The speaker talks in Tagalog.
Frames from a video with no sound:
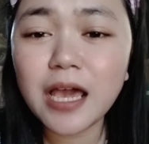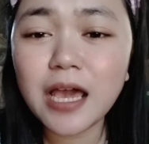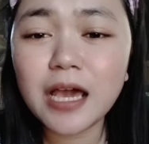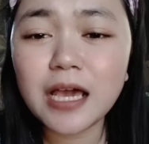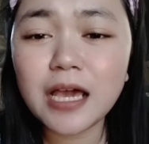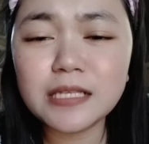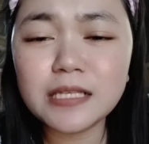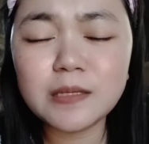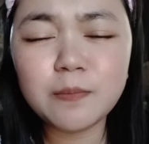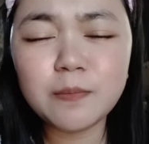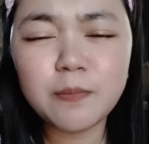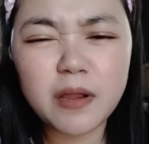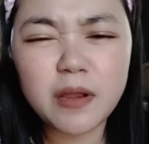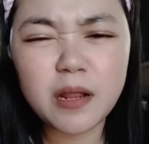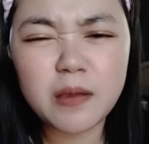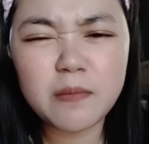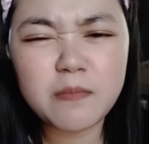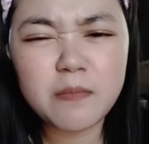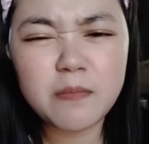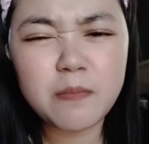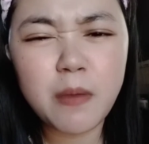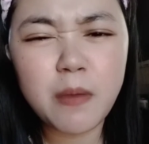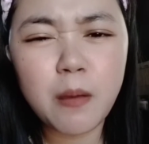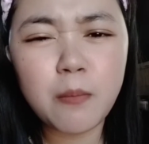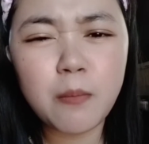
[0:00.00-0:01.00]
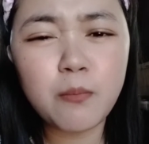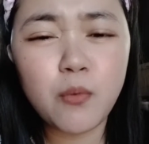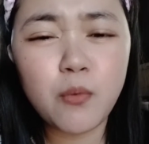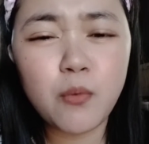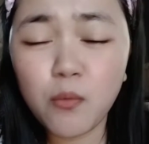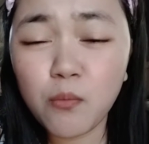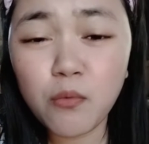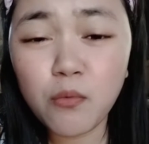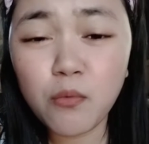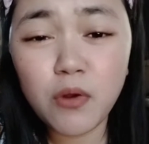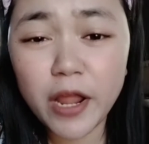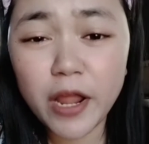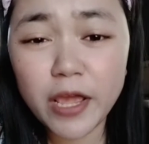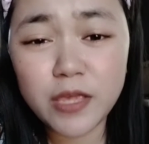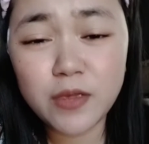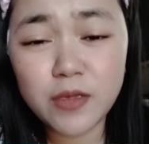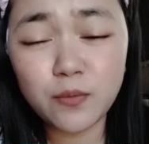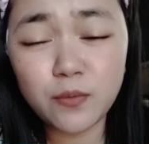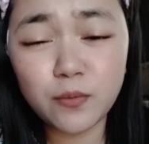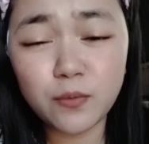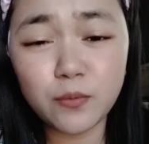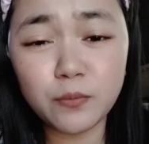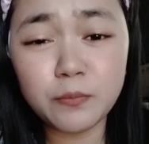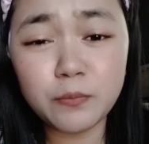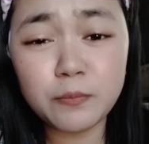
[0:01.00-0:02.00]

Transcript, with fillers: Kasi parang mamumula yung